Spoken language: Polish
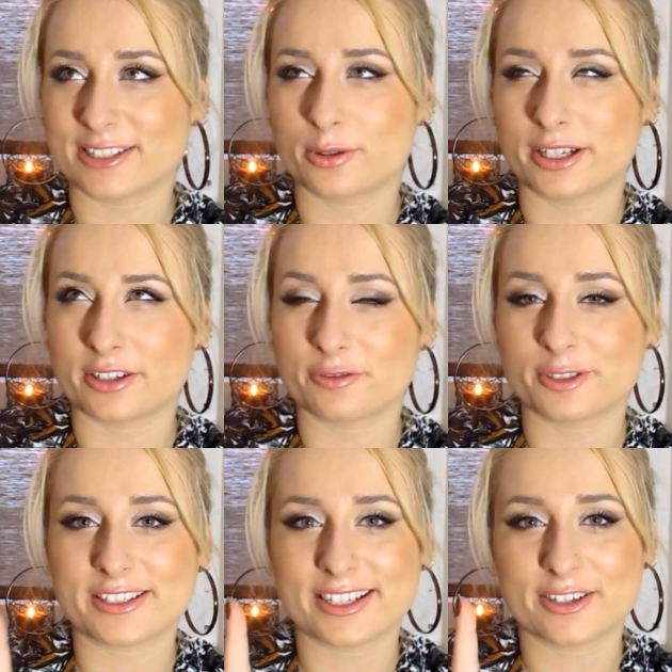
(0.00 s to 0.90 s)
którego?
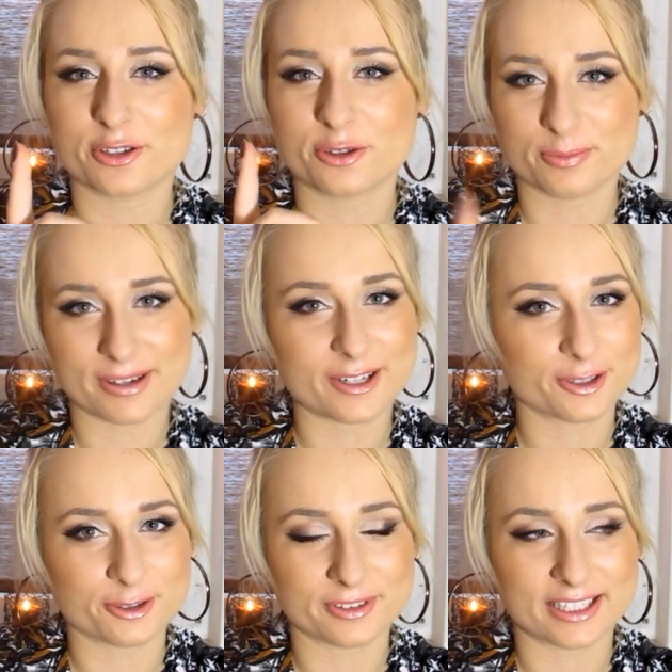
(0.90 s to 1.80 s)
27
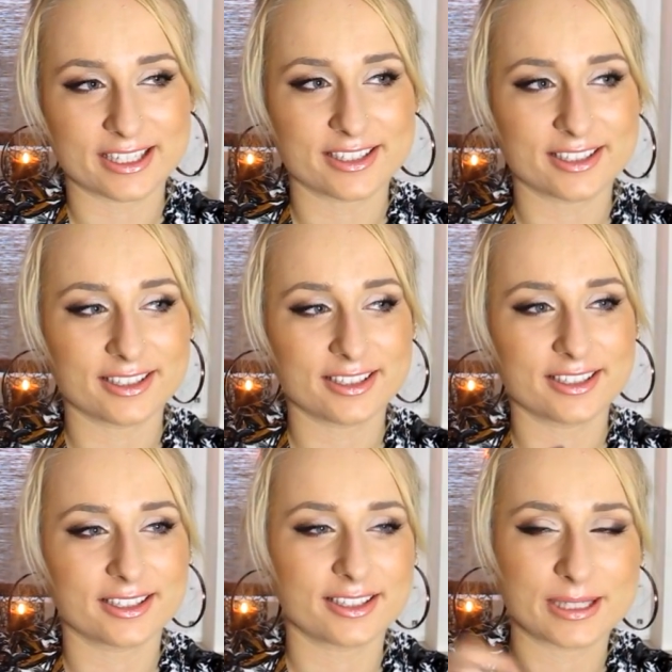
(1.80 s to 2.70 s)
grudnia, czyli
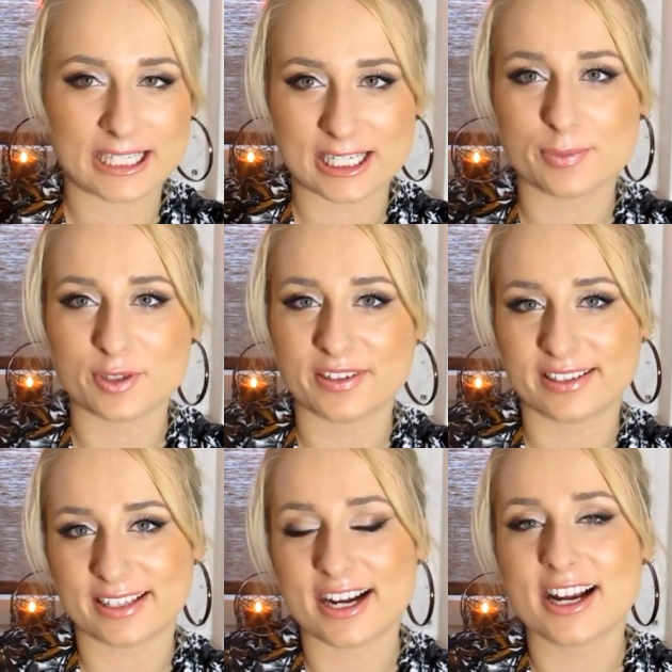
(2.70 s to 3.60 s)
e, zaraz po
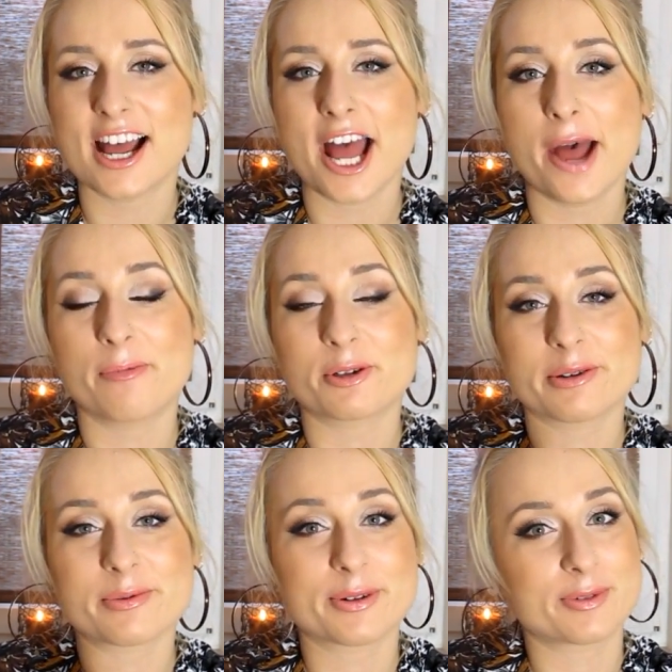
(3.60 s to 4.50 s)
świętach,
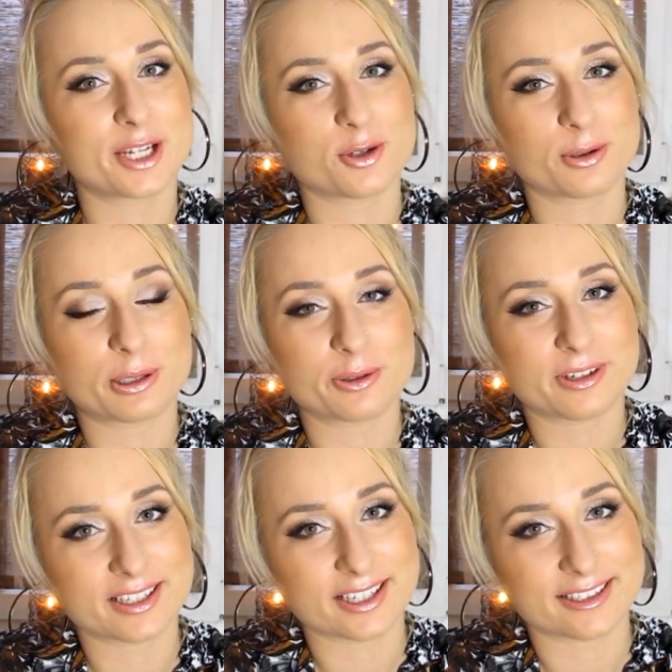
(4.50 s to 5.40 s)
poszłam z moją przyjaciółką do
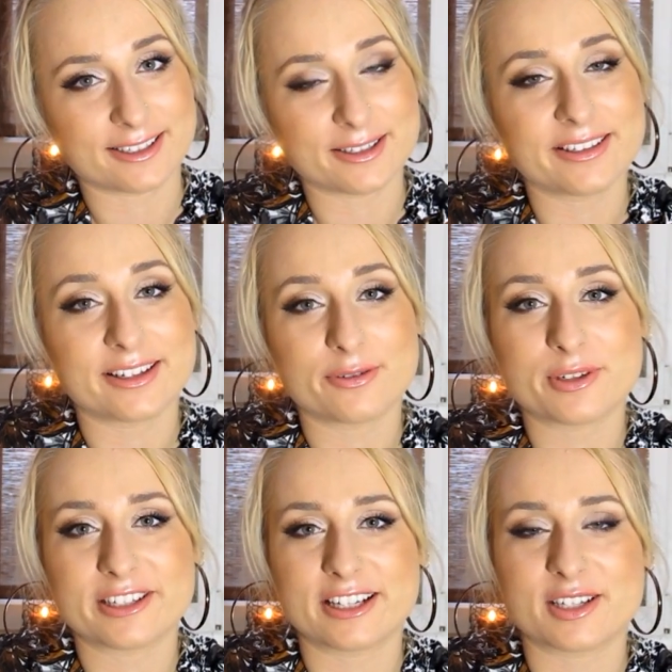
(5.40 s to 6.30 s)
Arkadii na
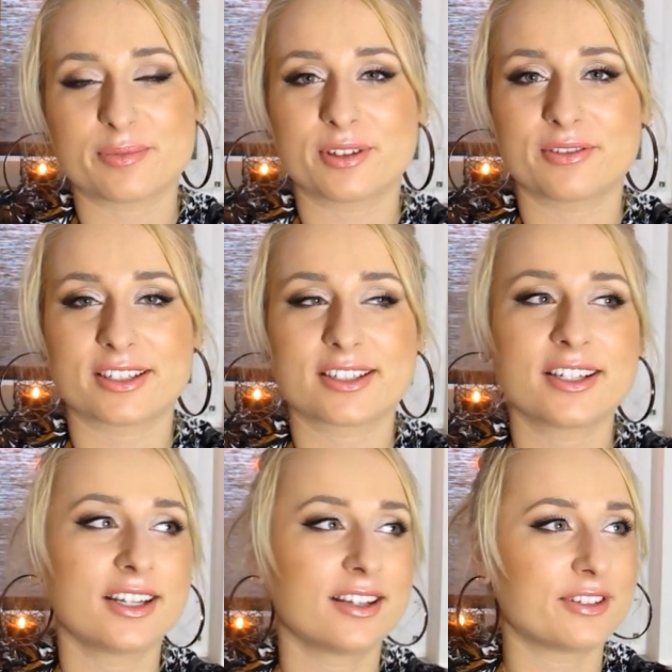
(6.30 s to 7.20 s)
wyprzedażę, ponieważ
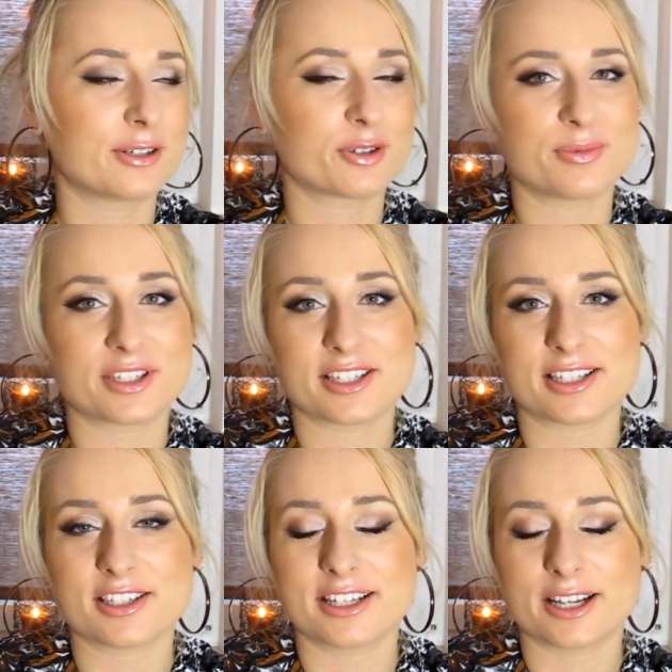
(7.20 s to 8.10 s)
wiedziałyśmy, że się
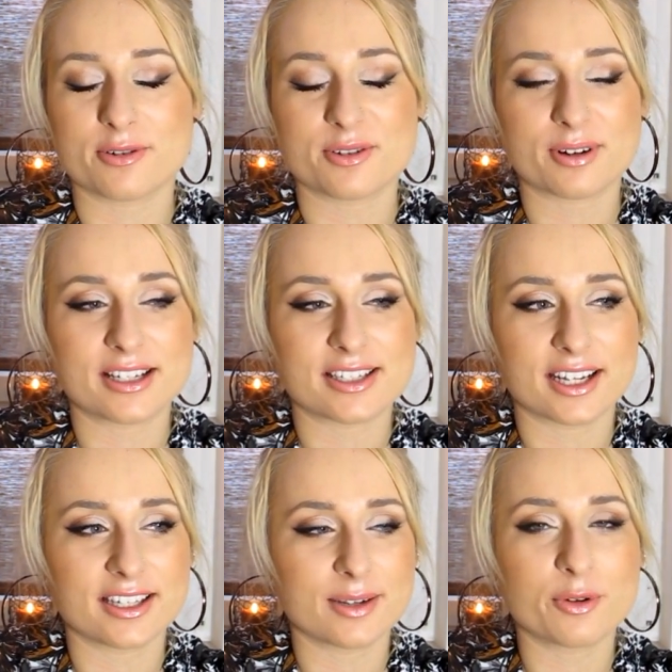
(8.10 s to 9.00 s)
zaczynają i słuchajcie,
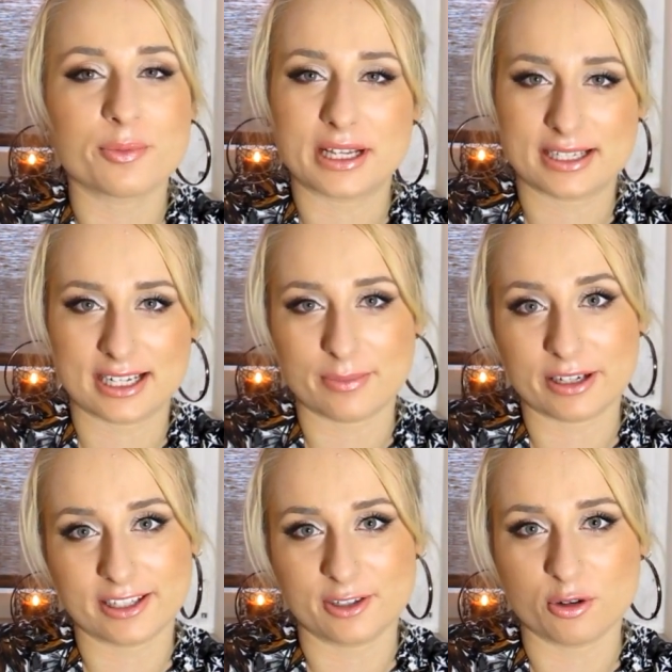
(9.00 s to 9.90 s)
nie było miejsca na
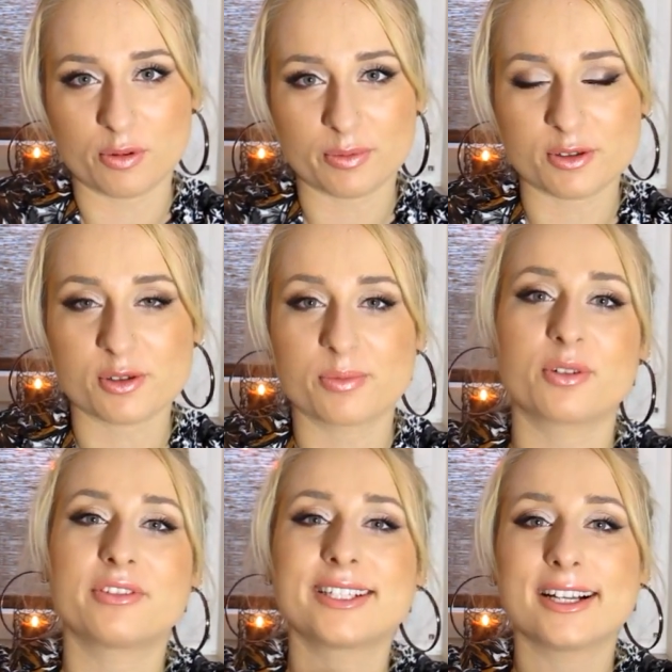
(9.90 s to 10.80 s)
parkingu, po prostu było
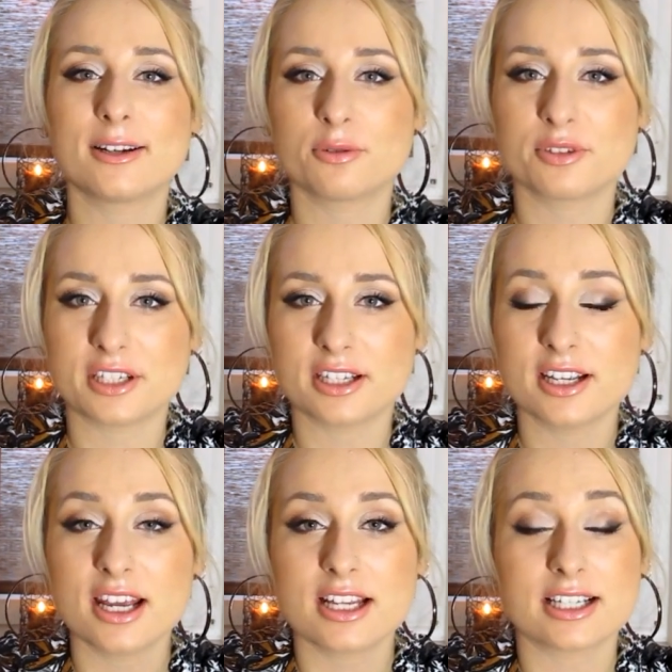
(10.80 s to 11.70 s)
tyle ludzi,
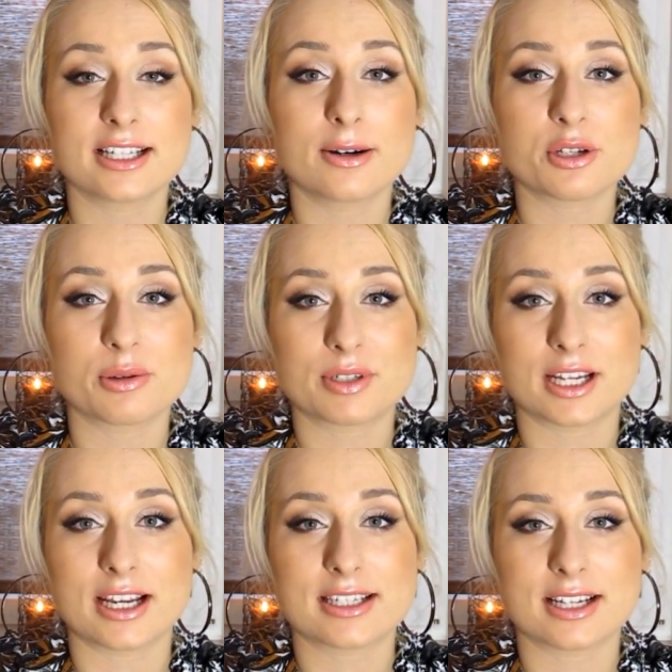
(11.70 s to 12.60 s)
że nie dało się
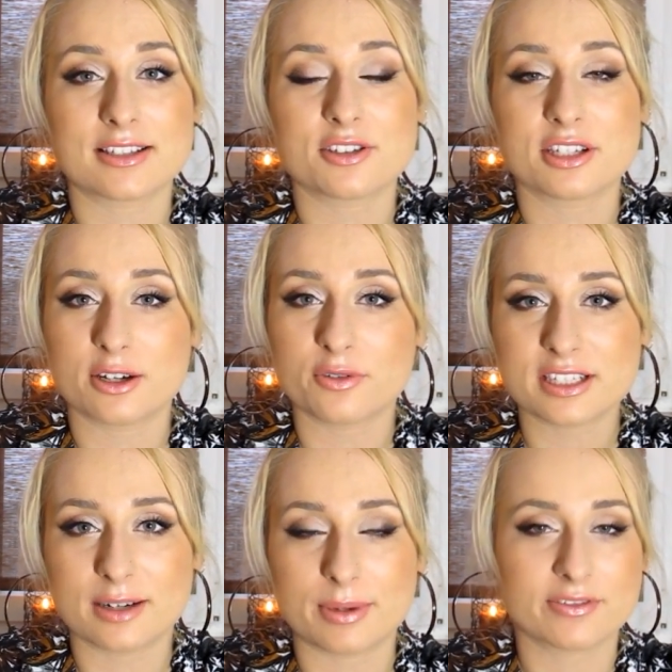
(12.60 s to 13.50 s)
przejść. A co się działo w
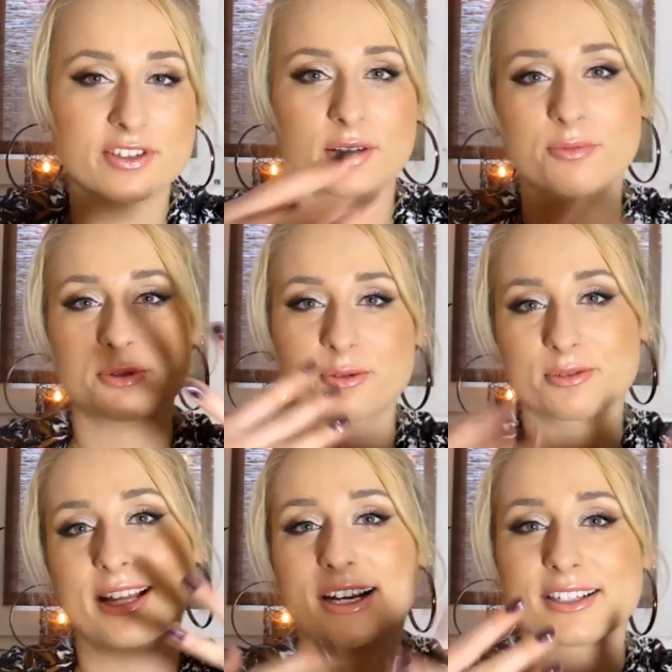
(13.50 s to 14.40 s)
sklepach? Wszystko po prostu
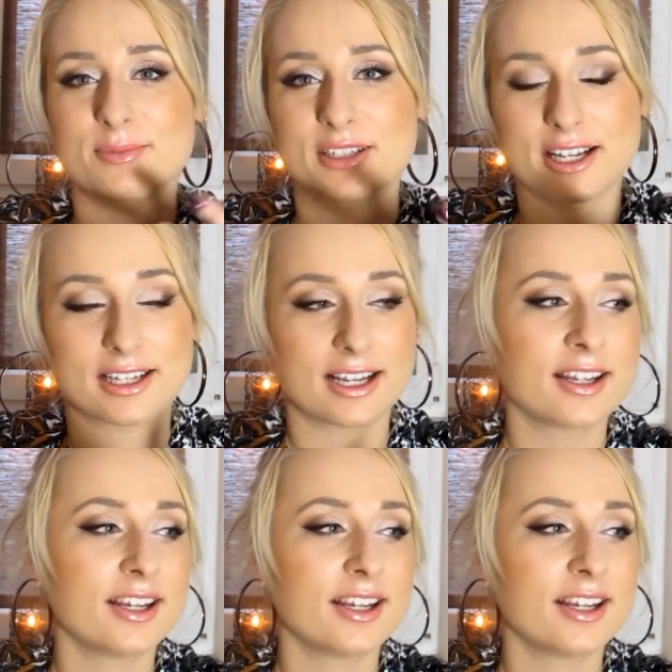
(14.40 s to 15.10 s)
tak zmieszane.